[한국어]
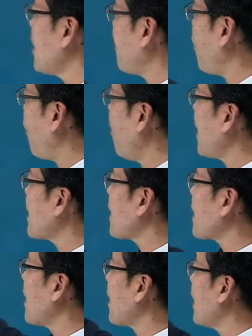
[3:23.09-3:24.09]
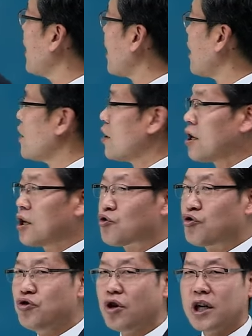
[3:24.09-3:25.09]
이 보험회사 간에 어,
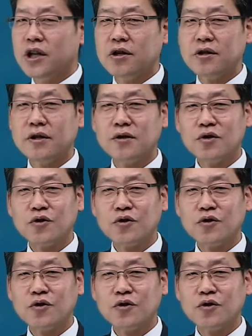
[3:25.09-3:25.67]
균형 있는